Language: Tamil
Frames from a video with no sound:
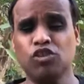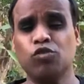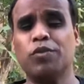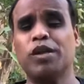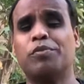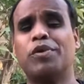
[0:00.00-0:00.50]

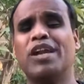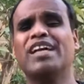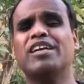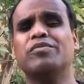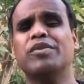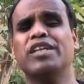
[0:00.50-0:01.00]
உங்களுடைய
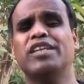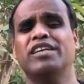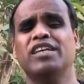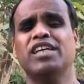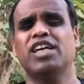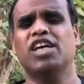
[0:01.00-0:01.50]
பிள்ளைகளின் மீது
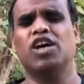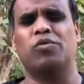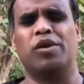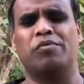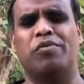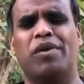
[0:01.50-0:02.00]
உம்முடைய